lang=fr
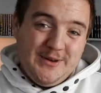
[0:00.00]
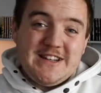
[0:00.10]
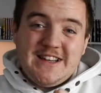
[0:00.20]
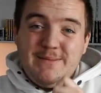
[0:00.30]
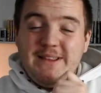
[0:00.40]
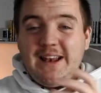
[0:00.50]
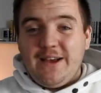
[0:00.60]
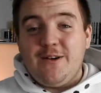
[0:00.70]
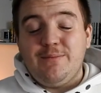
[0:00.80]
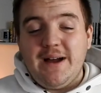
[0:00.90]
ouais, j'habite à
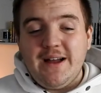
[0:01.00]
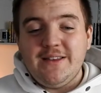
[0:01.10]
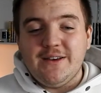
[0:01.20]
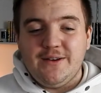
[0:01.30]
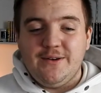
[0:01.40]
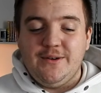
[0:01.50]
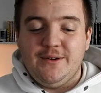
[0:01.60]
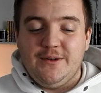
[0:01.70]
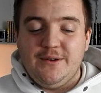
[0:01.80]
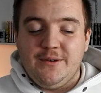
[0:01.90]
la campagne,
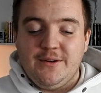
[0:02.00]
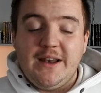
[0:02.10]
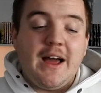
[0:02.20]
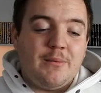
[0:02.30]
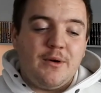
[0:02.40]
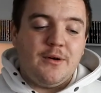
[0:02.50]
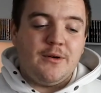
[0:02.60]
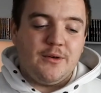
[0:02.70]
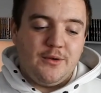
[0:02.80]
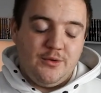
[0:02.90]

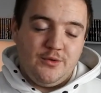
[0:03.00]
clairement,